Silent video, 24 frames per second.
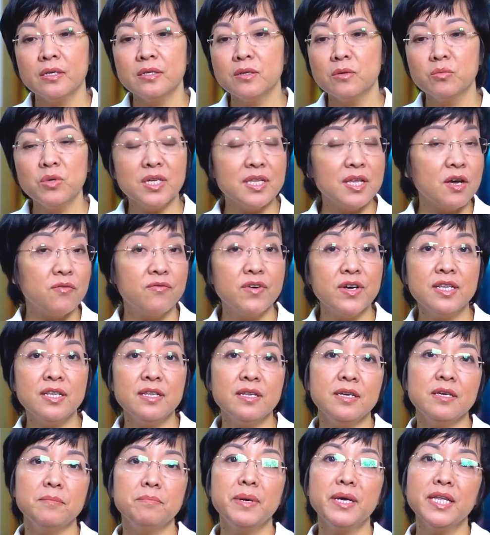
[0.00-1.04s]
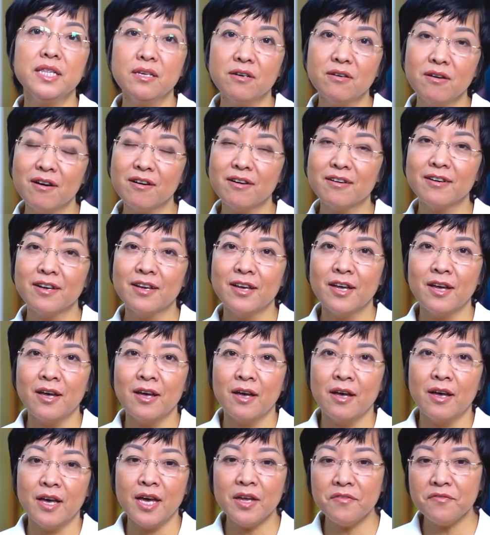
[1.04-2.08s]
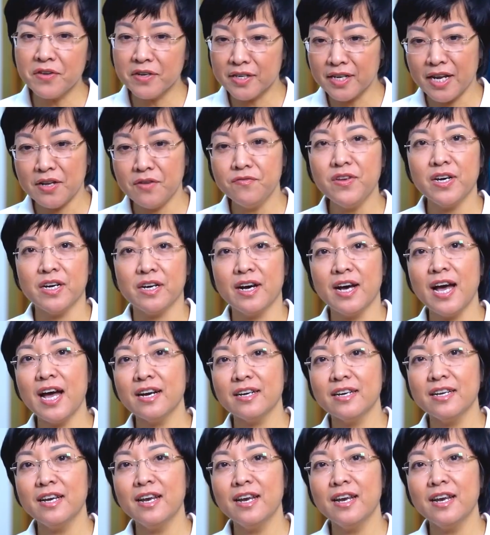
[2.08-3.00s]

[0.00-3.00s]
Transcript: Giống như Thảo Vân thì bình thường, hết việc này đến việc khác,